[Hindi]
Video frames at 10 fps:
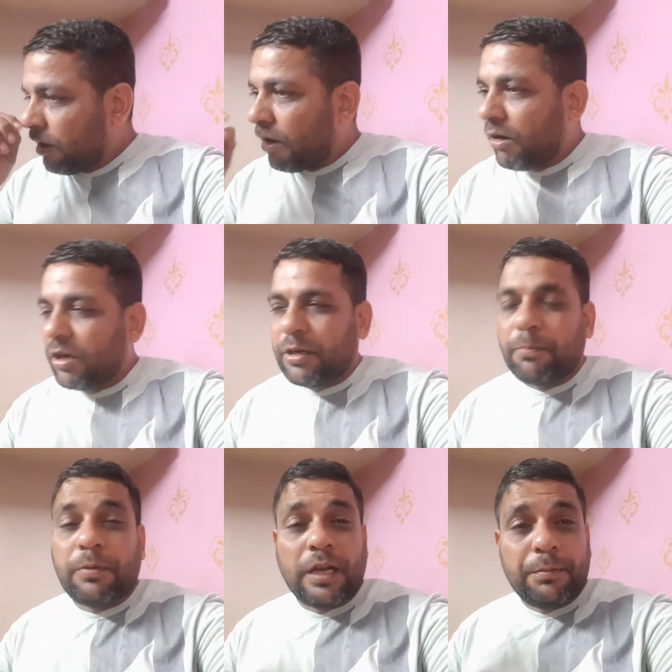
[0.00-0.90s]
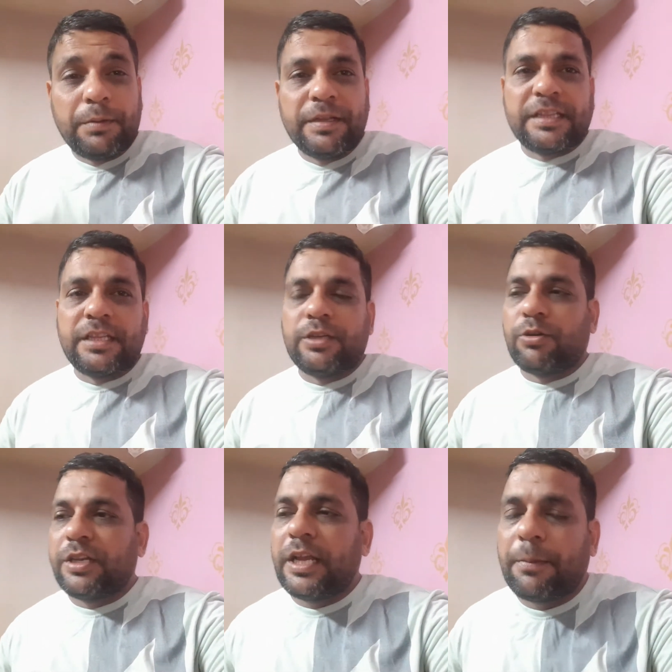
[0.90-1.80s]
और गर्मी भी इतनी हो
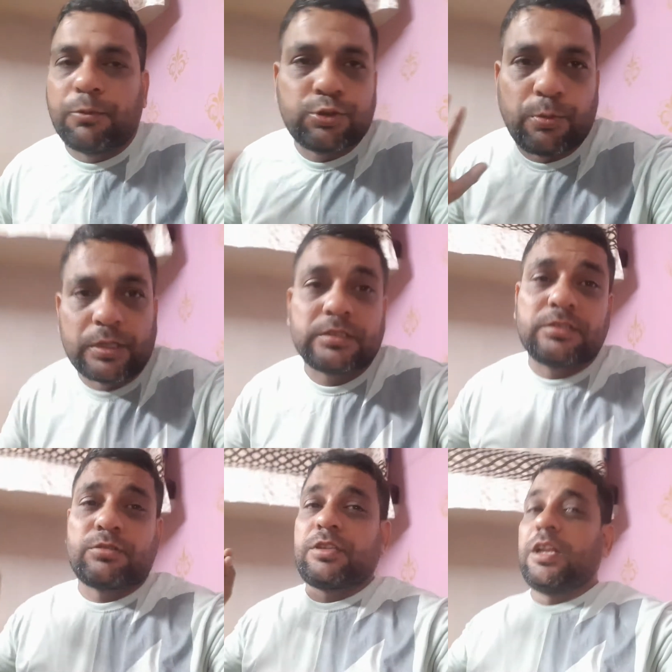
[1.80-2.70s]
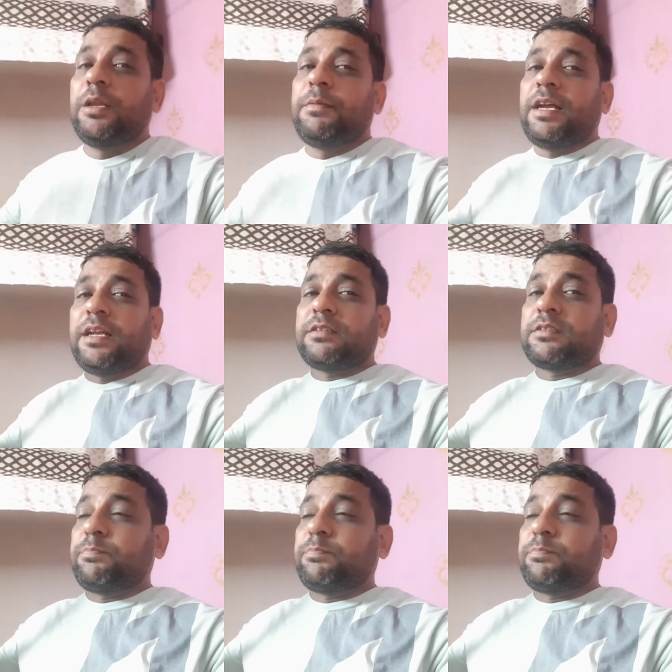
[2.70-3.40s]
रही है पूछो मत दिल्ली में